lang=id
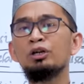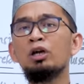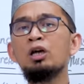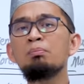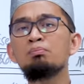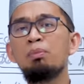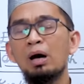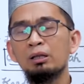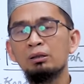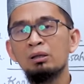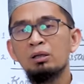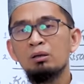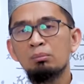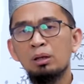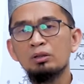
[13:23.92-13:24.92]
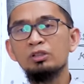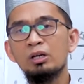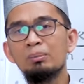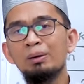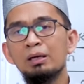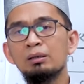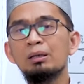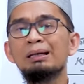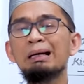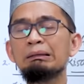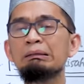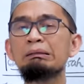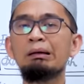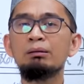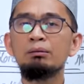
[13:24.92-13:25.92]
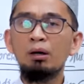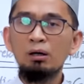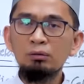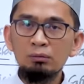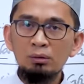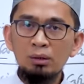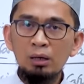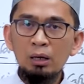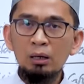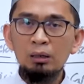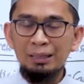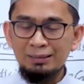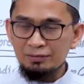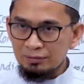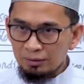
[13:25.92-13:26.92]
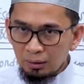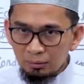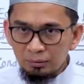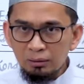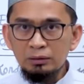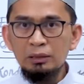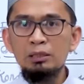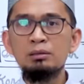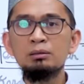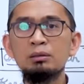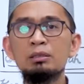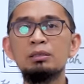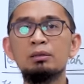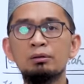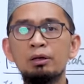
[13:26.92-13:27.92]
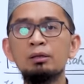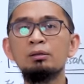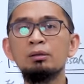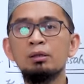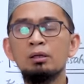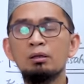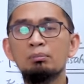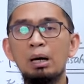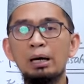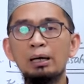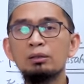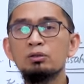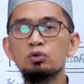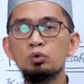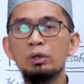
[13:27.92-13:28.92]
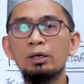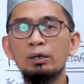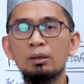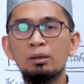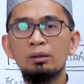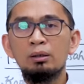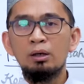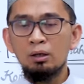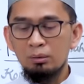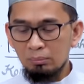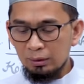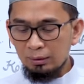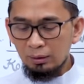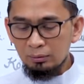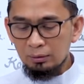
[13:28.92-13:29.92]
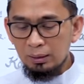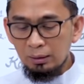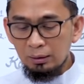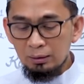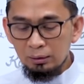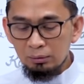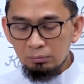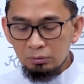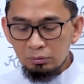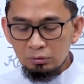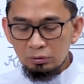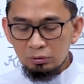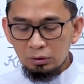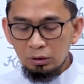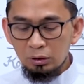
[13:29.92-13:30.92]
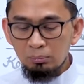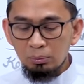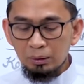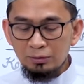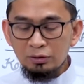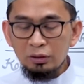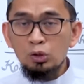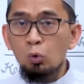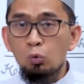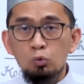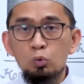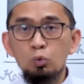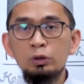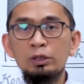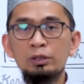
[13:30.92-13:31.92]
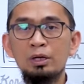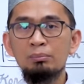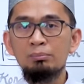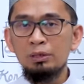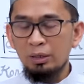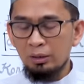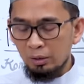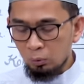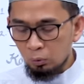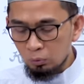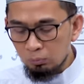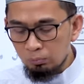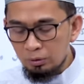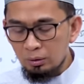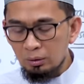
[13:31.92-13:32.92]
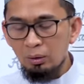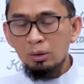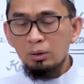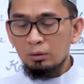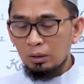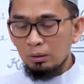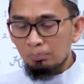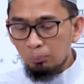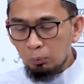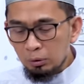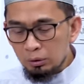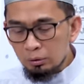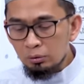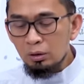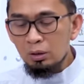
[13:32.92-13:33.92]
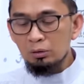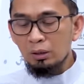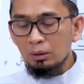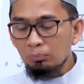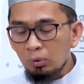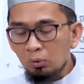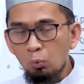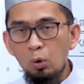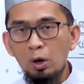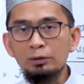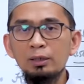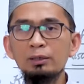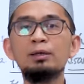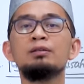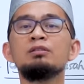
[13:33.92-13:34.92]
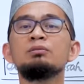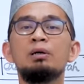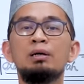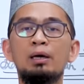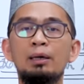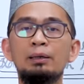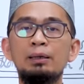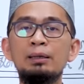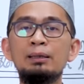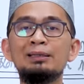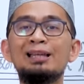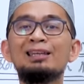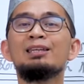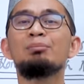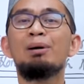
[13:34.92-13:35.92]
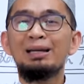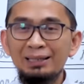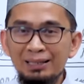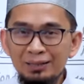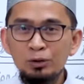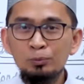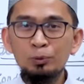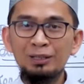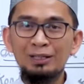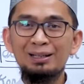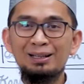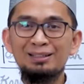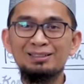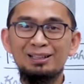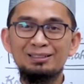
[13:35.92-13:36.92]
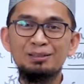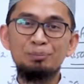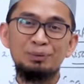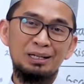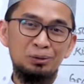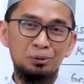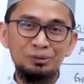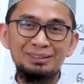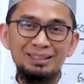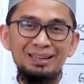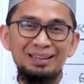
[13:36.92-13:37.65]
hebat, merasa yang paling dekat dengan Allah, rasialnya tinggi gitu kan. Bahkan juga e, mereka tidak ingin e, merasa diungguli dalam bidang ekonomi, dalam politik, dalam kekuatan dan sebagainya dan dibalik itu pun ada rasa-rasa penakutnya.